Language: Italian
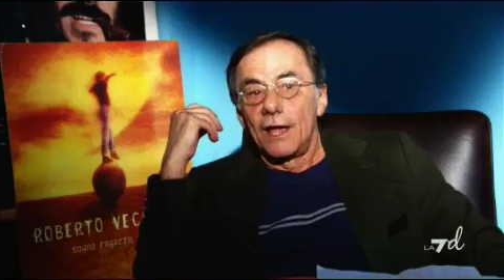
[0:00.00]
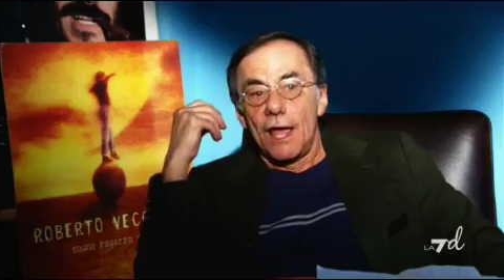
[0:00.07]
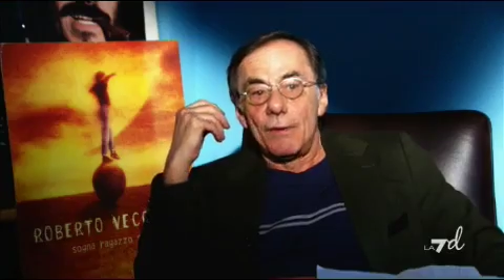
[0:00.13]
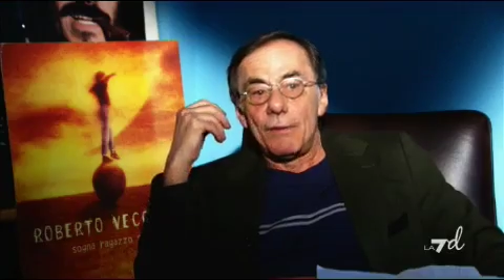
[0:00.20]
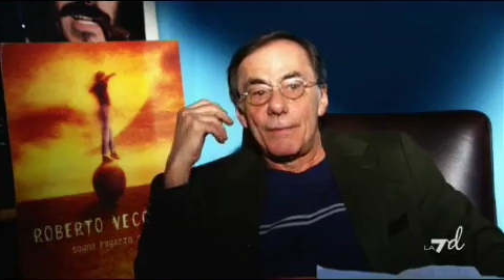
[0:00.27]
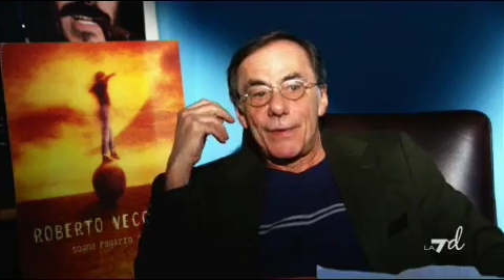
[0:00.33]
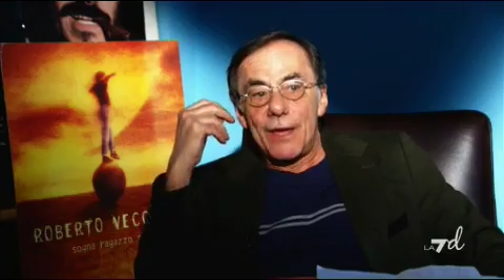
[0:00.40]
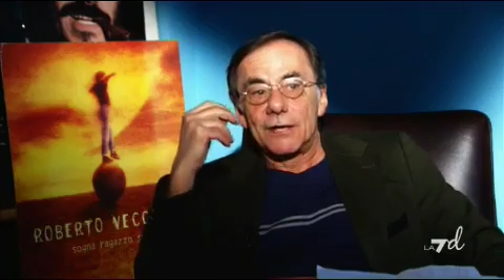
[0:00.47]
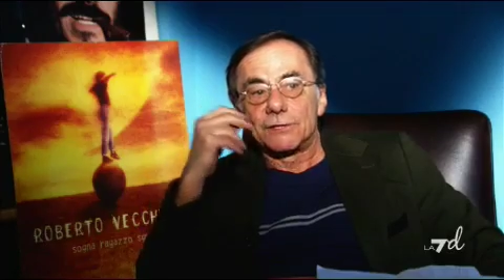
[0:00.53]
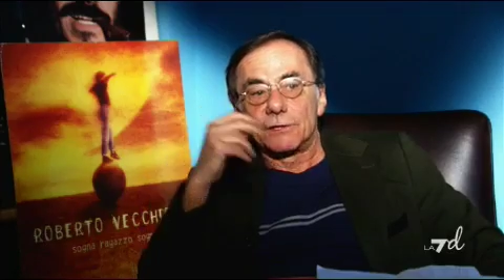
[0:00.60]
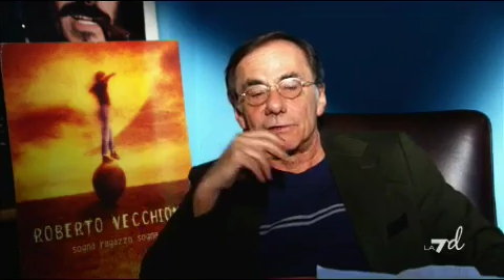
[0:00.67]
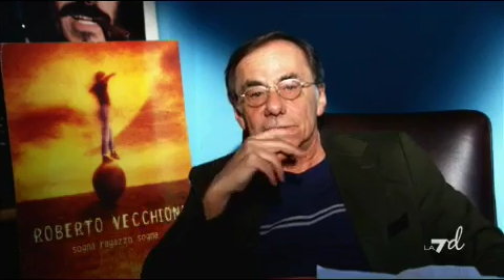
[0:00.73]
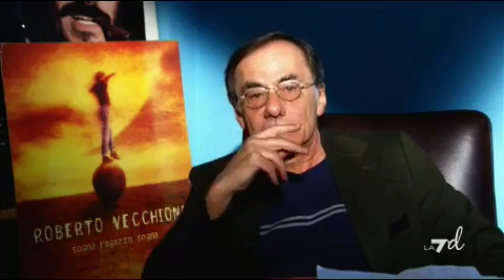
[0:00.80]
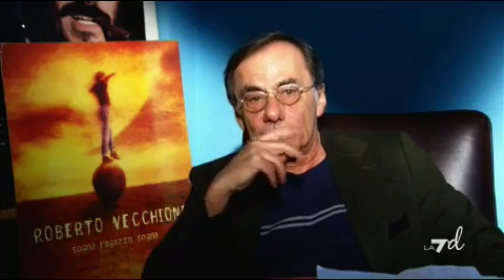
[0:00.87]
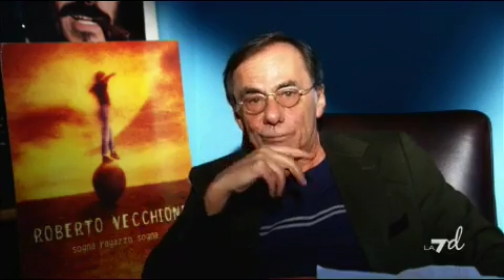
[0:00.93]
e mi
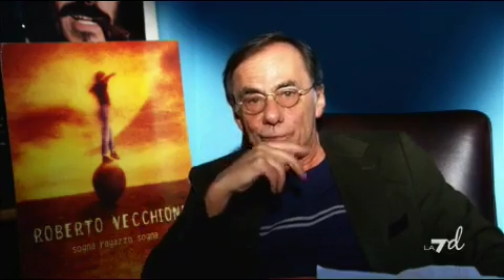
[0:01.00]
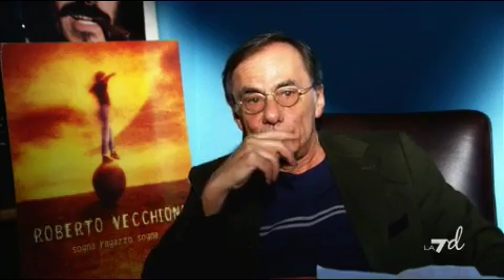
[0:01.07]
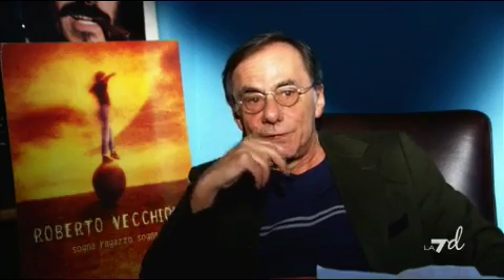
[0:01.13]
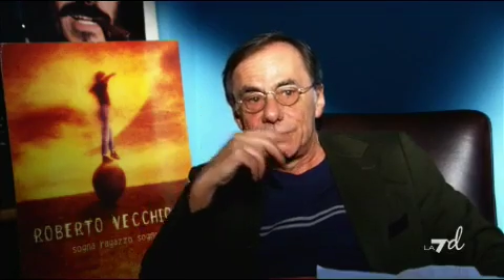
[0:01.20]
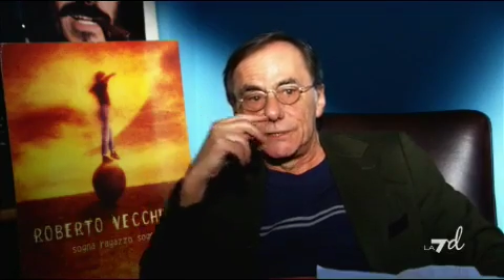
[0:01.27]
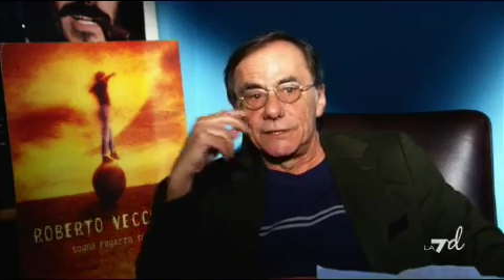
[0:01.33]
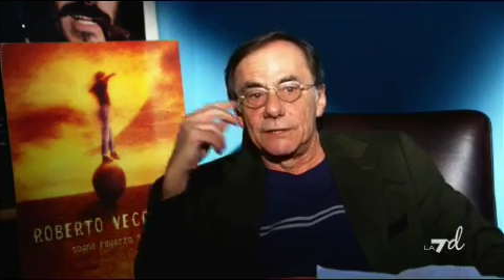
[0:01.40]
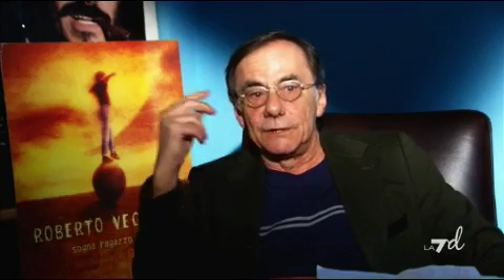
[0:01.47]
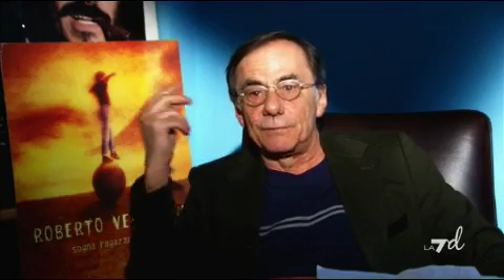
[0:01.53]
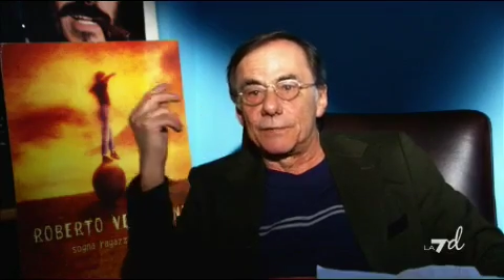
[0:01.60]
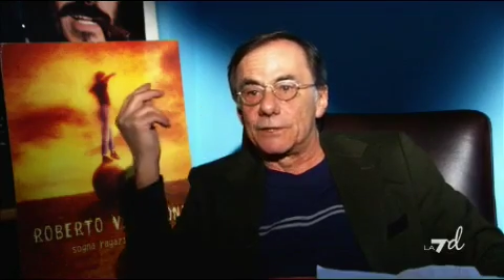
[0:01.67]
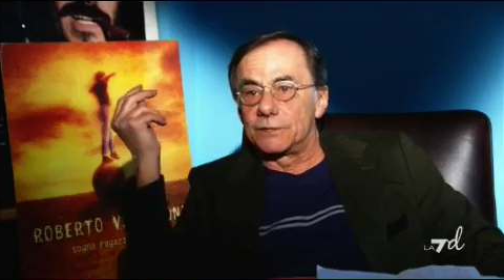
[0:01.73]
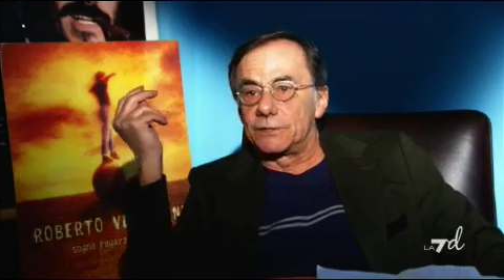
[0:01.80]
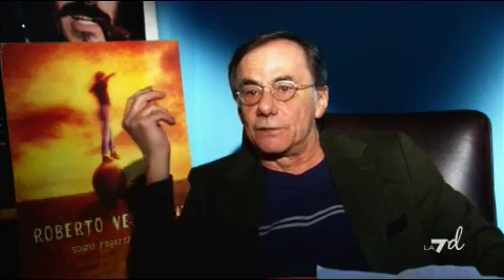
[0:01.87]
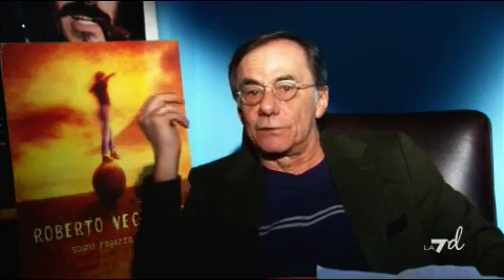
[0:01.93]
piace questa pulizia di
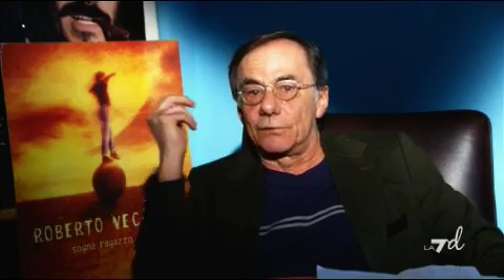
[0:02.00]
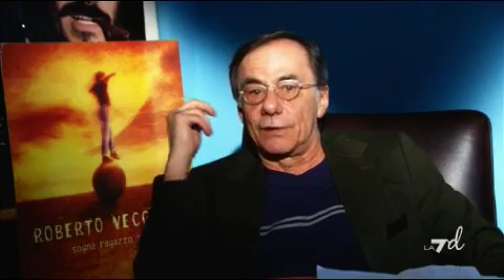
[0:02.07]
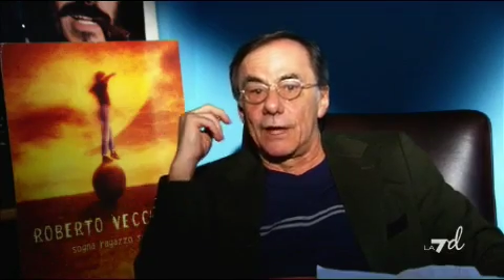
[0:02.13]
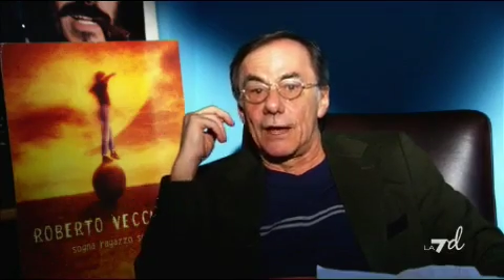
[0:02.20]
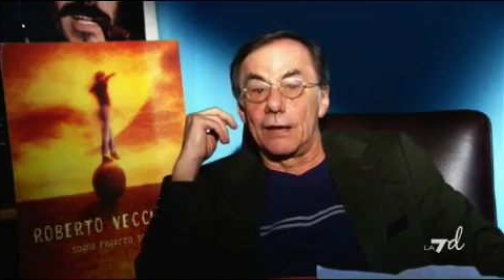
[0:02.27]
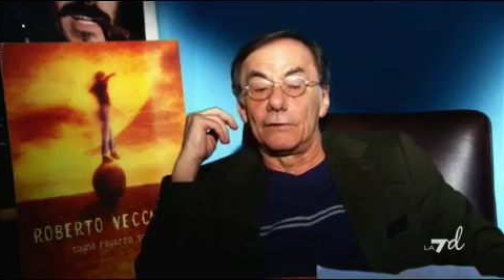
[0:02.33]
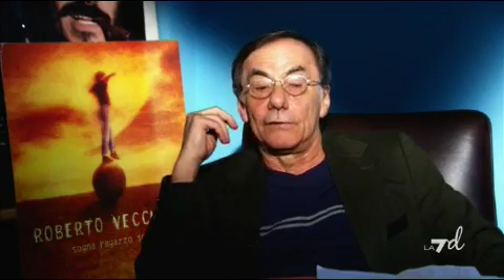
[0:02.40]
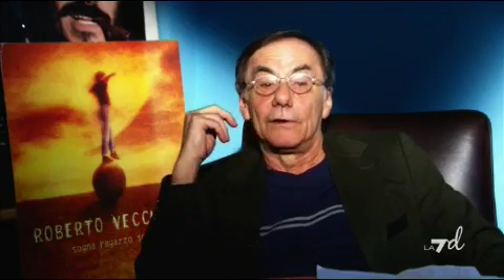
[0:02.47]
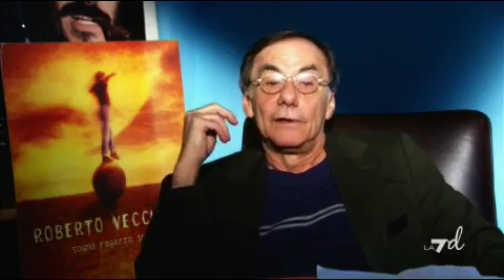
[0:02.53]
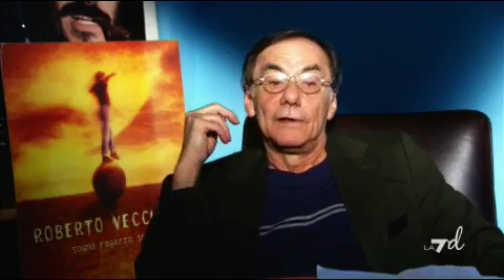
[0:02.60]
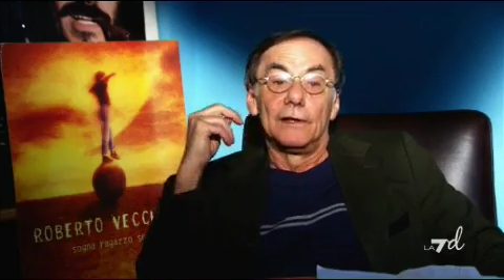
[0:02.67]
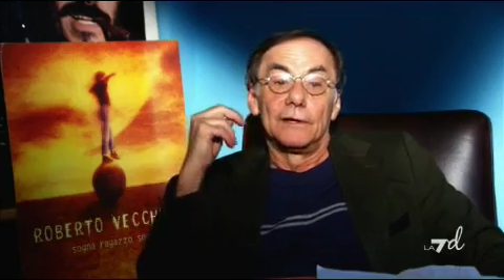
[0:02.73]
pensiero che hanno.